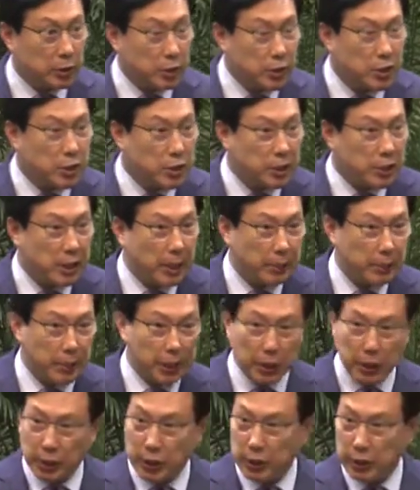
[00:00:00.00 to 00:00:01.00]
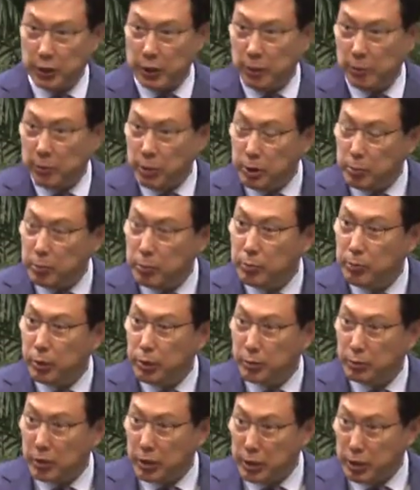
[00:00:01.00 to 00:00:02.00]
진실한 믿음, 거짓 믿음, 뭐,
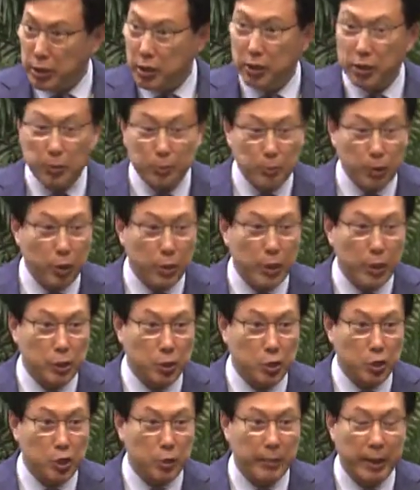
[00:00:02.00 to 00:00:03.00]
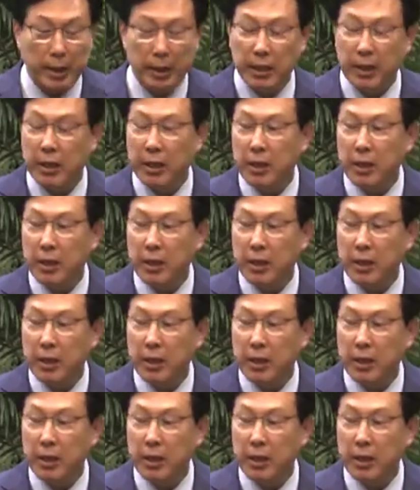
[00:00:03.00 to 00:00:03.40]
뭐 여러 표현할 수 있지만